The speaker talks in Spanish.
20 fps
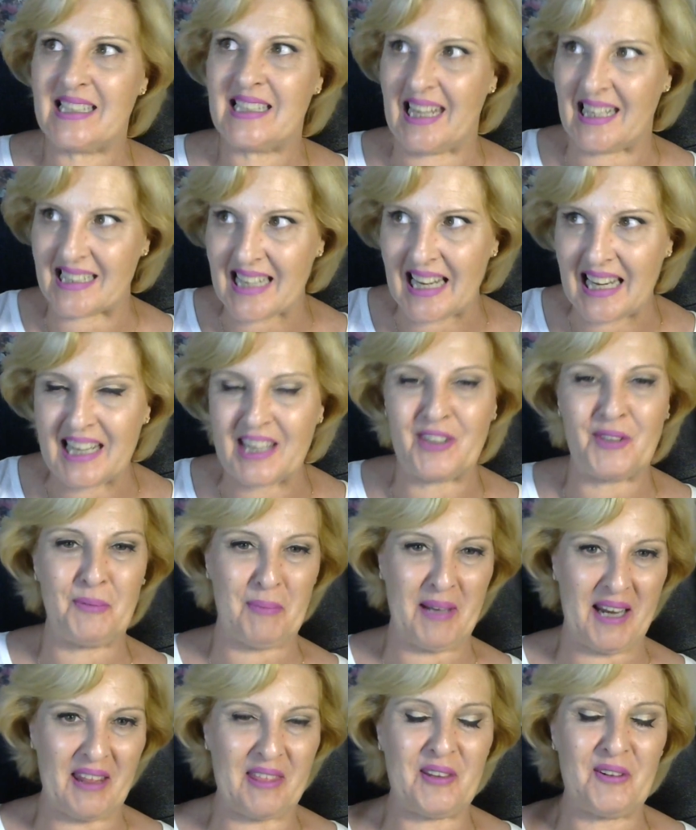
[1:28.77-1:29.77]
he salido
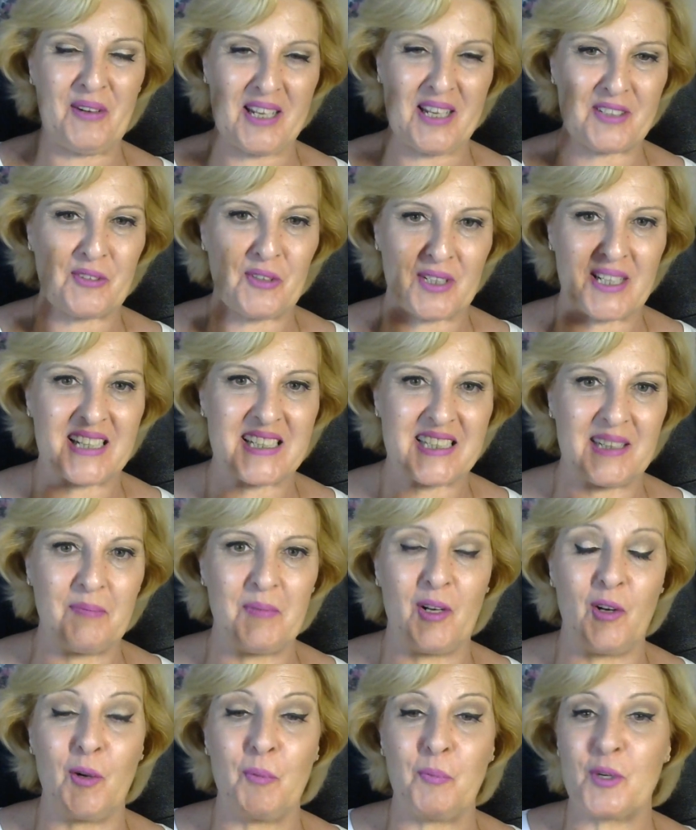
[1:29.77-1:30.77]
para hacer unas cosas y
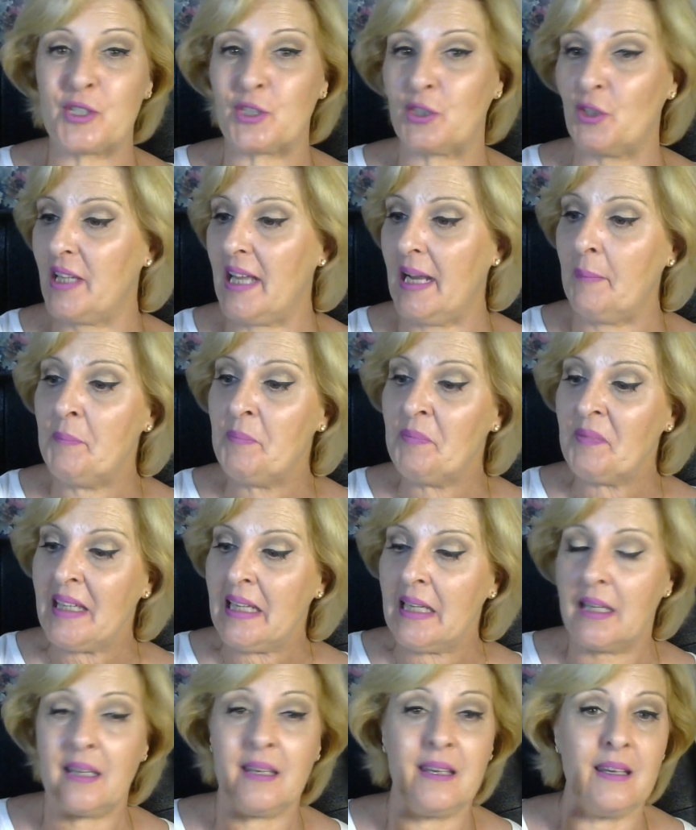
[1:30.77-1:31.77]
me lo he puesto ya
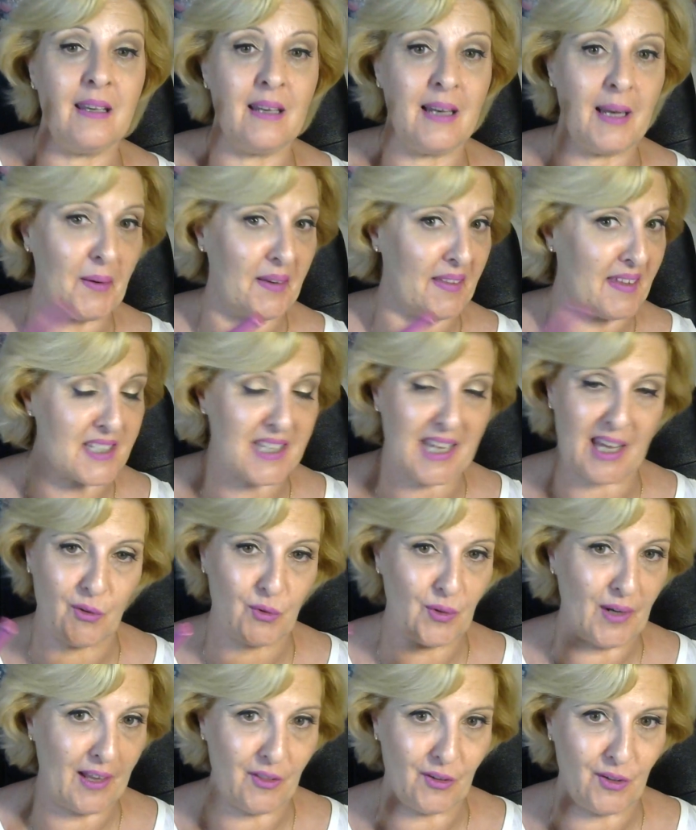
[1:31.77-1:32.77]
y la verdad es que ha
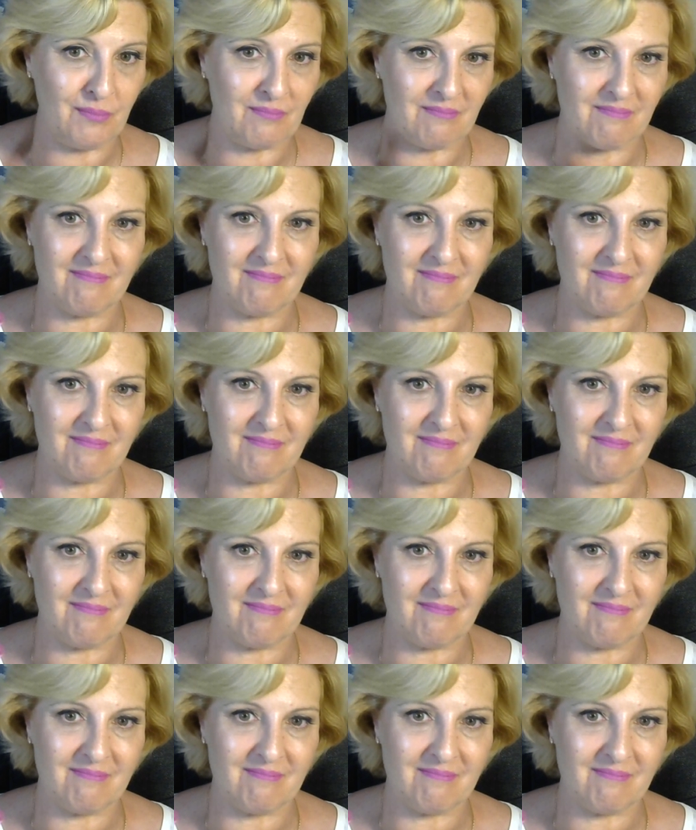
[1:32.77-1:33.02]
durado,